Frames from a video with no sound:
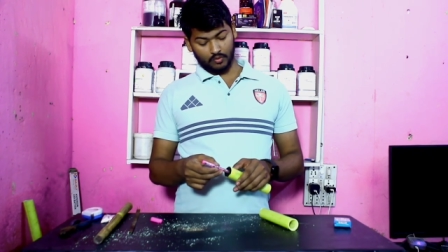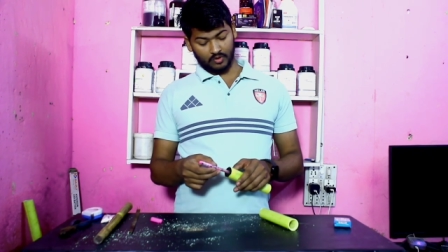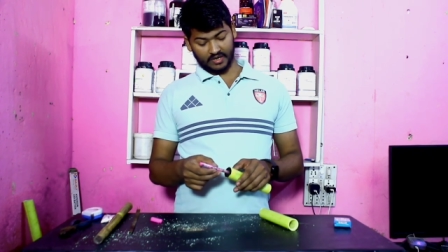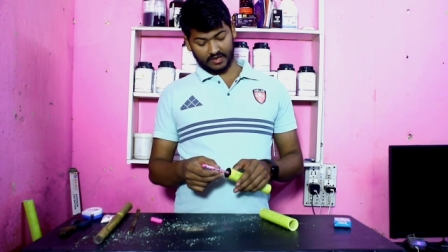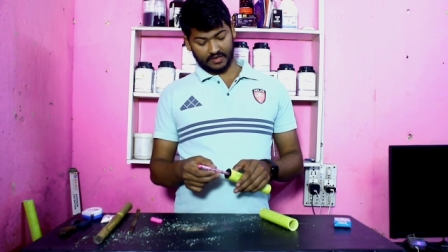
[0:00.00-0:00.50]

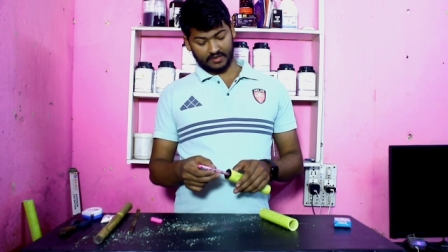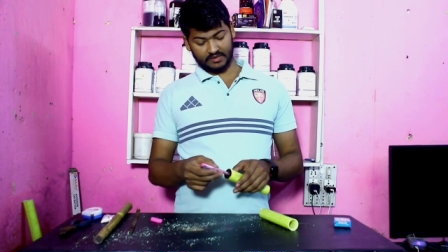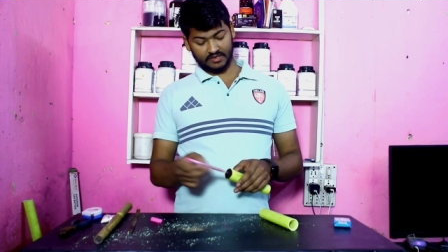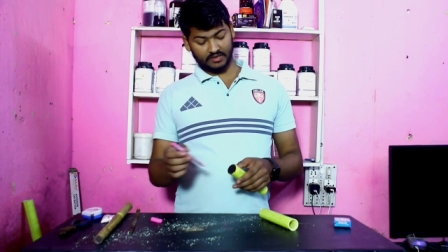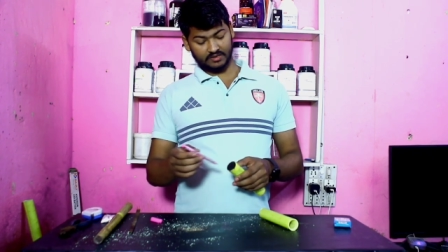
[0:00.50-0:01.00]
होल्ड करना
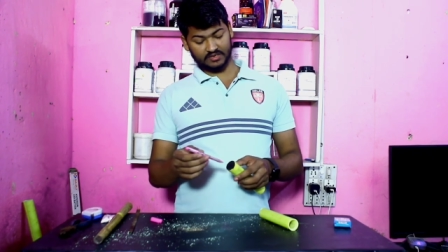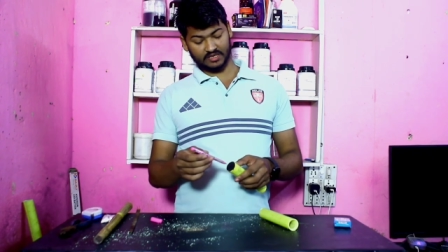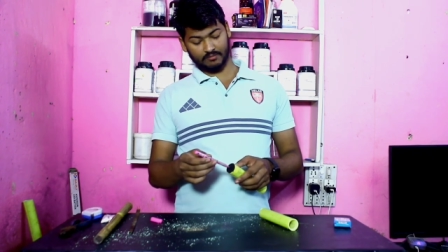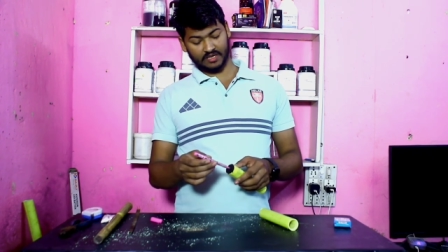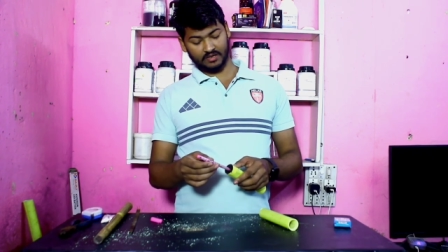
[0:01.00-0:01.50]
है ठीक है
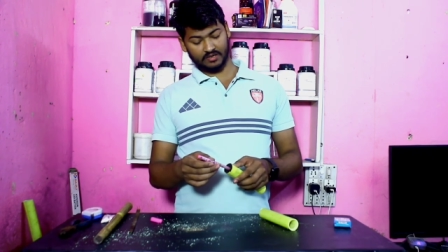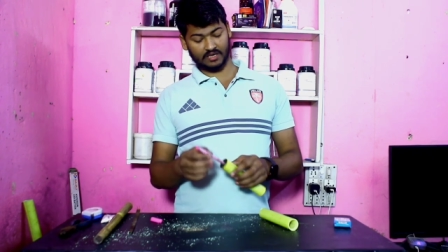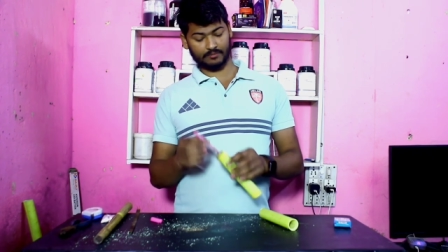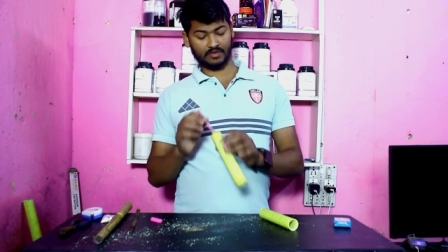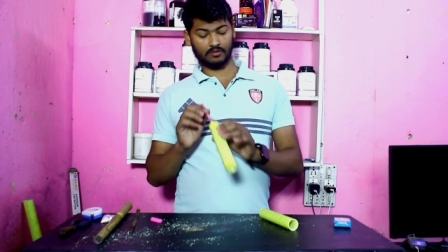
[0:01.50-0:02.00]
जैसे कि मैं
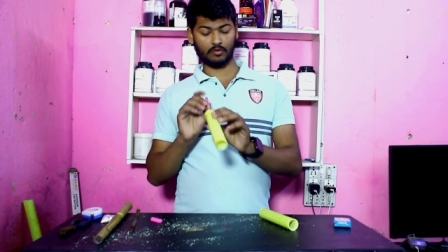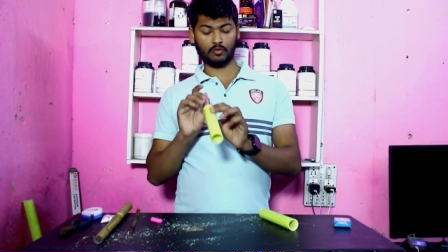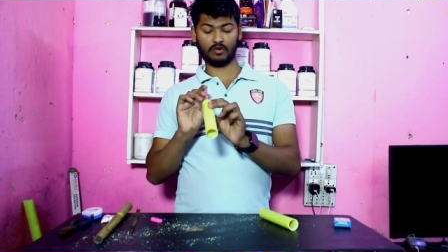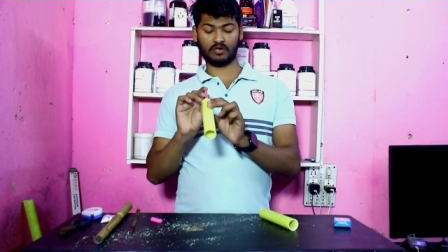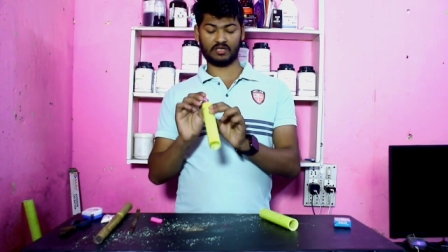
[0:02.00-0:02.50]
यहाँ पर
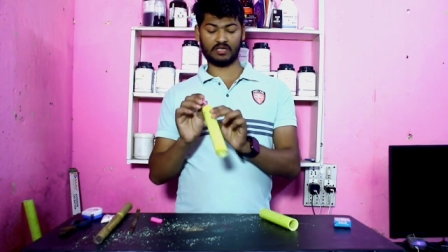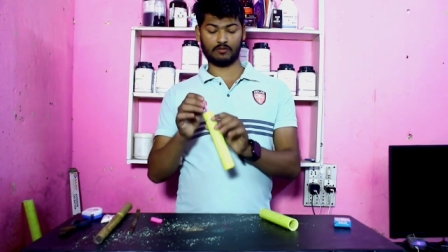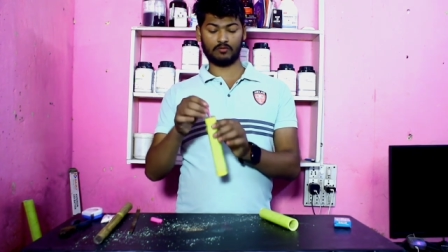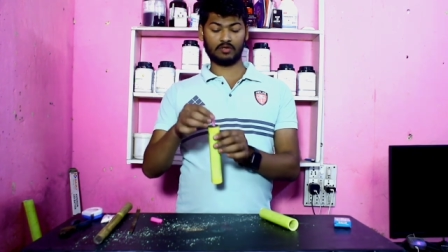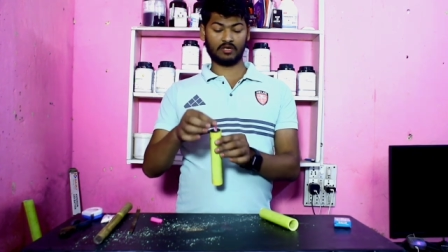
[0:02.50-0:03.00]
होल्ड कर
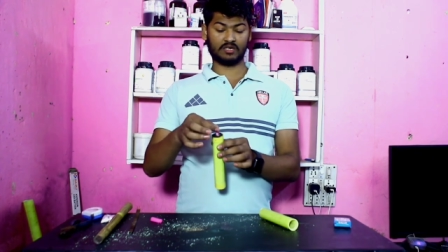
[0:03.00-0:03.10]
लिया हूँ